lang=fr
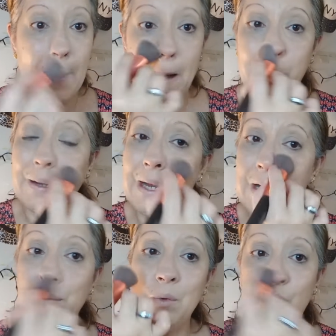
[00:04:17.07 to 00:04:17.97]
Après, il
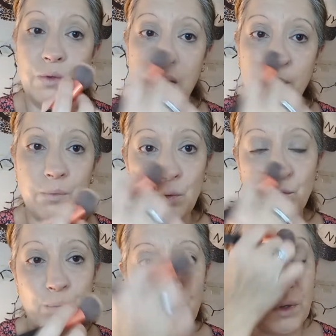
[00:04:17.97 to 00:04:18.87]
est modulable, donc
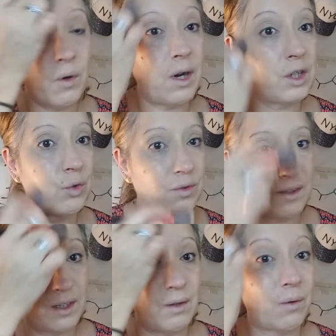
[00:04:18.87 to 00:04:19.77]
vous pouvez en
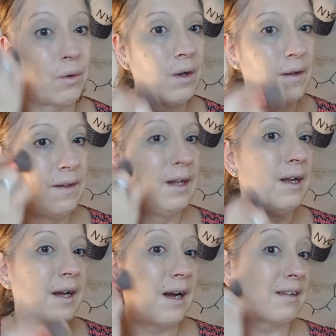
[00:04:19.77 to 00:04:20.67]
rajouter euh,
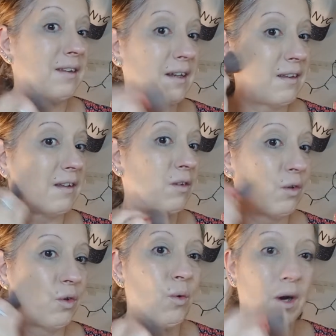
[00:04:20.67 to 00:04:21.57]
à certains
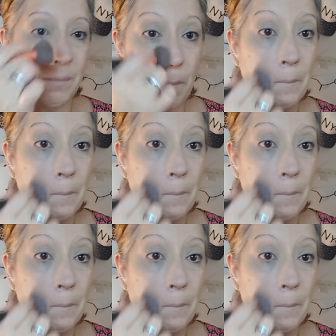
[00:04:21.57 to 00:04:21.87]
endroits.